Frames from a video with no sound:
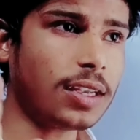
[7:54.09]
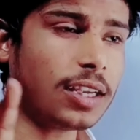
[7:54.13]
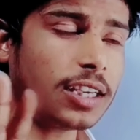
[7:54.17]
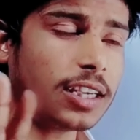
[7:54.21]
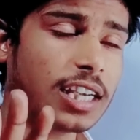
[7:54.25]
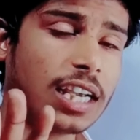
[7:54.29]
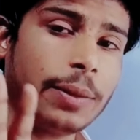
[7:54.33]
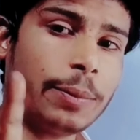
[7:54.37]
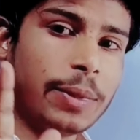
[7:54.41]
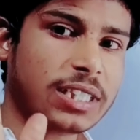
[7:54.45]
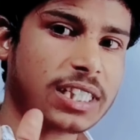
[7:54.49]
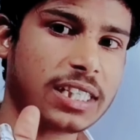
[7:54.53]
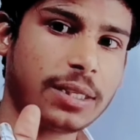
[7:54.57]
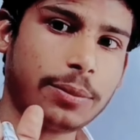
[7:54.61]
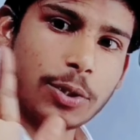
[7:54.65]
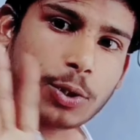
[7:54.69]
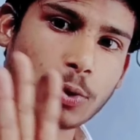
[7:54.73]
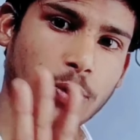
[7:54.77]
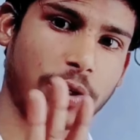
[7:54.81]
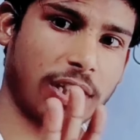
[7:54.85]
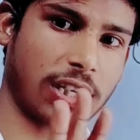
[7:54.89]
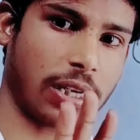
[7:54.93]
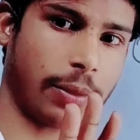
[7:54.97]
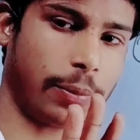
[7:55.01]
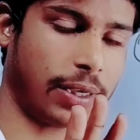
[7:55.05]
केमिस्ट्री में
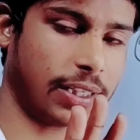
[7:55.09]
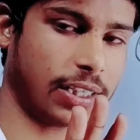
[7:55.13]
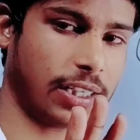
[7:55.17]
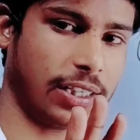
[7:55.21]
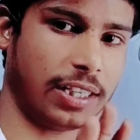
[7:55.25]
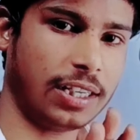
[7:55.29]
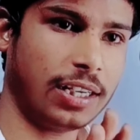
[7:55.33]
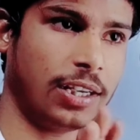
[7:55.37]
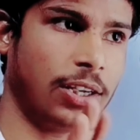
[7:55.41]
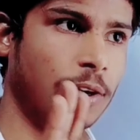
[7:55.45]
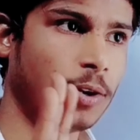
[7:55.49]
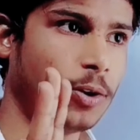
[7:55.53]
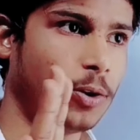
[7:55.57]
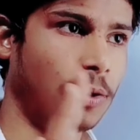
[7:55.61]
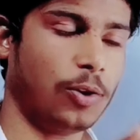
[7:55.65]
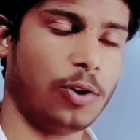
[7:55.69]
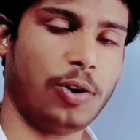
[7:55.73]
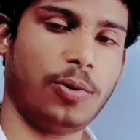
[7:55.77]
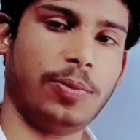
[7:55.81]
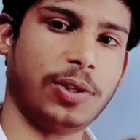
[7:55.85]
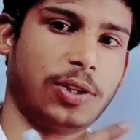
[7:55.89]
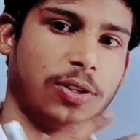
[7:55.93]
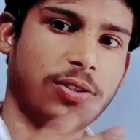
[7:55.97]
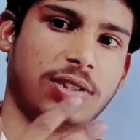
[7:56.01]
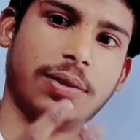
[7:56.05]
थोड़ी कम आते थे और
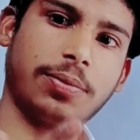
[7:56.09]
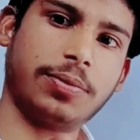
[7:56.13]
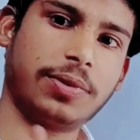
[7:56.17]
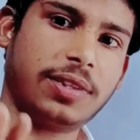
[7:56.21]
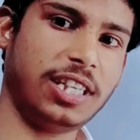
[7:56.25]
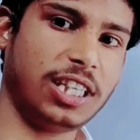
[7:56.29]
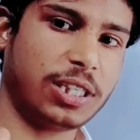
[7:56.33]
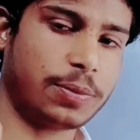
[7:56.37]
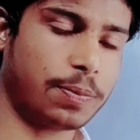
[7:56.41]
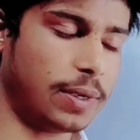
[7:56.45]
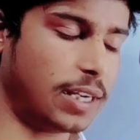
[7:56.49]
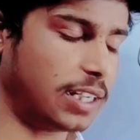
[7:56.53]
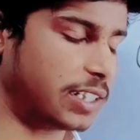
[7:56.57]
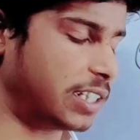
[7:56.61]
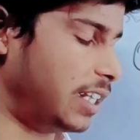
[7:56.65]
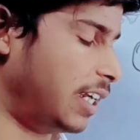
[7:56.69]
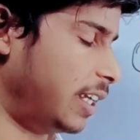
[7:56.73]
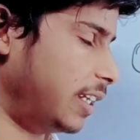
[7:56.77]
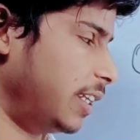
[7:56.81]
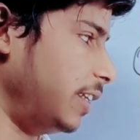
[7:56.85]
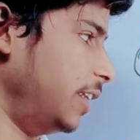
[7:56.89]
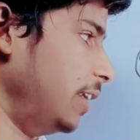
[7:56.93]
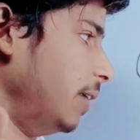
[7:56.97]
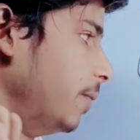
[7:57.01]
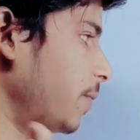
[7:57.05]
में तो सब तीस प्लस ही
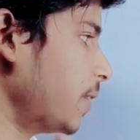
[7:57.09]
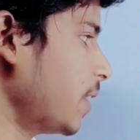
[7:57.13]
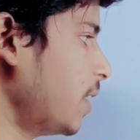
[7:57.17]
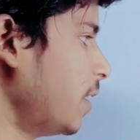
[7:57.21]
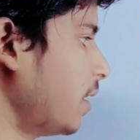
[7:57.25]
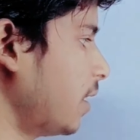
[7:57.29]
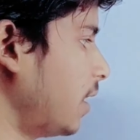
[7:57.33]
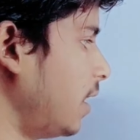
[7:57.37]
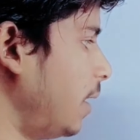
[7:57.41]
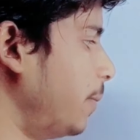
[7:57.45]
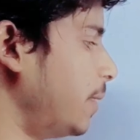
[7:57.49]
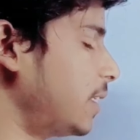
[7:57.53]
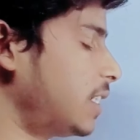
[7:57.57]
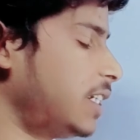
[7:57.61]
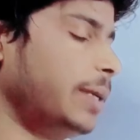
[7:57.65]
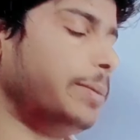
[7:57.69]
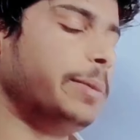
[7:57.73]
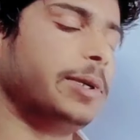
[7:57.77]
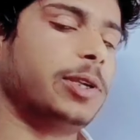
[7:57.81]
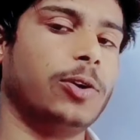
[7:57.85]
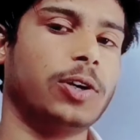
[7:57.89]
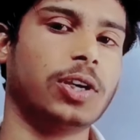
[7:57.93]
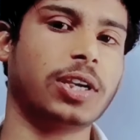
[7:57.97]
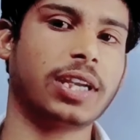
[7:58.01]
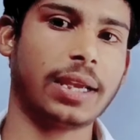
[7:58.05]
आते थे केमिस्ट्री में
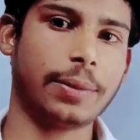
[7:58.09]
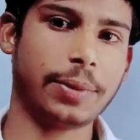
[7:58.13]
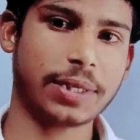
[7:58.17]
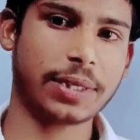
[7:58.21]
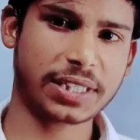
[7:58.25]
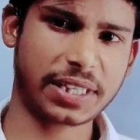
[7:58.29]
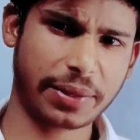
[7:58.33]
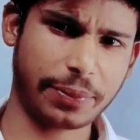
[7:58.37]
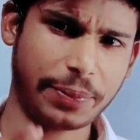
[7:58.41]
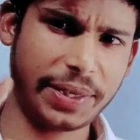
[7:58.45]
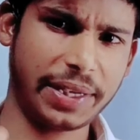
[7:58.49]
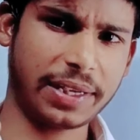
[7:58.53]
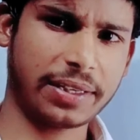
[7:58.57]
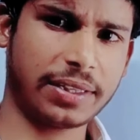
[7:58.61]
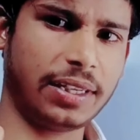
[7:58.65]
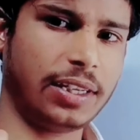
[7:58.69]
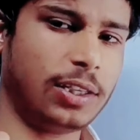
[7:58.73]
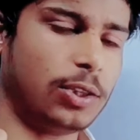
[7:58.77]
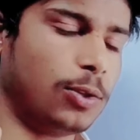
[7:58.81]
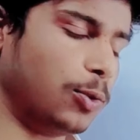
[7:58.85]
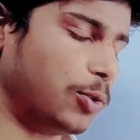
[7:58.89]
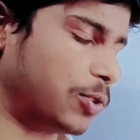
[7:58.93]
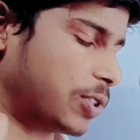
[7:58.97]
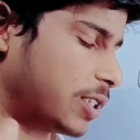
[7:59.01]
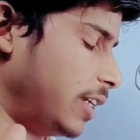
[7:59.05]
क्योंकि केमिस्ट्री वीक थी
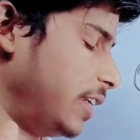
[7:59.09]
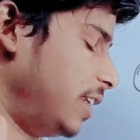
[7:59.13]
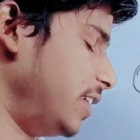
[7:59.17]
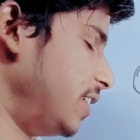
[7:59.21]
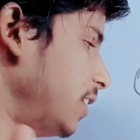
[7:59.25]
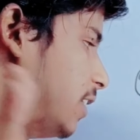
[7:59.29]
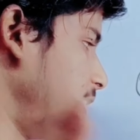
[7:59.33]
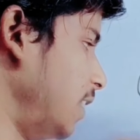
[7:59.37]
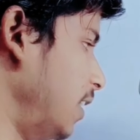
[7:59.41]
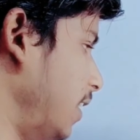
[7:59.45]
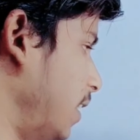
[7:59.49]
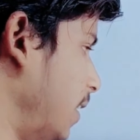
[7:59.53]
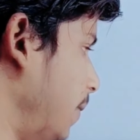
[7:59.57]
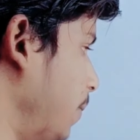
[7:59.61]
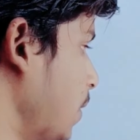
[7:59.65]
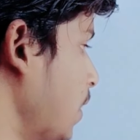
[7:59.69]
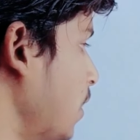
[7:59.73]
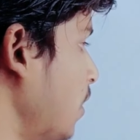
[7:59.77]
तो उसका रीज़न अलग है